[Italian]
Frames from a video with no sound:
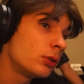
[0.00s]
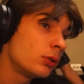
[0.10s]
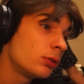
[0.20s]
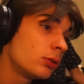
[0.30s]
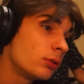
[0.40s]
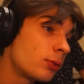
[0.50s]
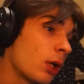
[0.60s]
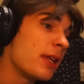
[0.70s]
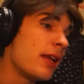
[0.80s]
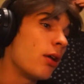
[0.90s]
Però
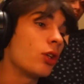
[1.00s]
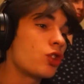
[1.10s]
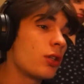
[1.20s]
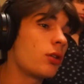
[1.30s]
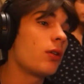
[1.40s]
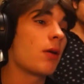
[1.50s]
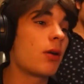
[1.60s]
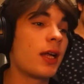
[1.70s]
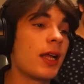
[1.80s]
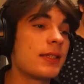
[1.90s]
1800 euro
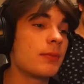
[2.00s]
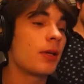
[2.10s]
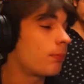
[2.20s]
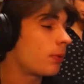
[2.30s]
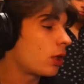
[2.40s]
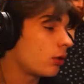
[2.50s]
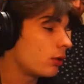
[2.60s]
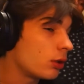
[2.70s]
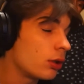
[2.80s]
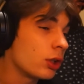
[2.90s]
ragazzi, per porco Dio,
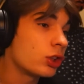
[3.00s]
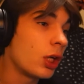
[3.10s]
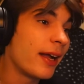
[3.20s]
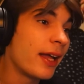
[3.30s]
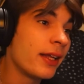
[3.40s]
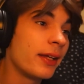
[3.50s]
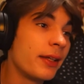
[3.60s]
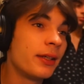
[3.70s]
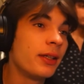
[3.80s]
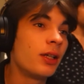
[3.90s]
non lo so, magari
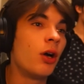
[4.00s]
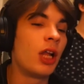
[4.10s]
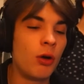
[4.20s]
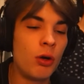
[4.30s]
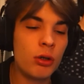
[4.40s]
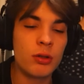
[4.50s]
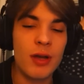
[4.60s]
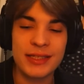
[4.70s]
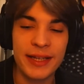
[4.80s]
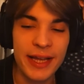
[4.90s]
Ora, o doveva
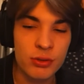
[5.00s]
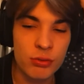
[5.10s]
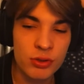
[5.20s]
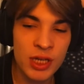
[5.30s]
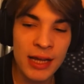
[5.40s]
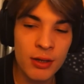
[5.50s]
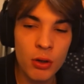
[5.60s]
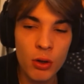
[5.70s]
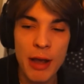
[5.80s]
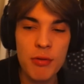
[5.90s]
segarsi un sacco, o è
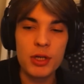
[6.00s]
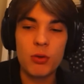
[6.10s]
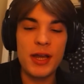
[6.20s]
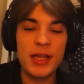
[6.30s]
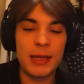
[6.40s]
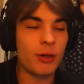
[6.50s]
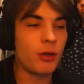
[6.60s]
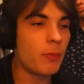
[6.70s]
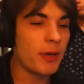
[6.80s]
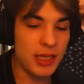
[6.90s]
uno di quelli che porco Dio
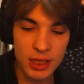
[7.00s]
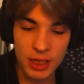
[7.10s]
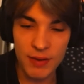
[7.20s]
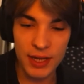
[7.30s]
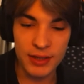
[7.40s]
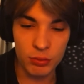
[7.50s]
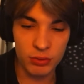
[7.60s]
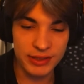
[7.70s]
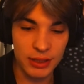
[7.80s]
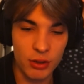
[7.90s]
poi rivende tutte queste cose qua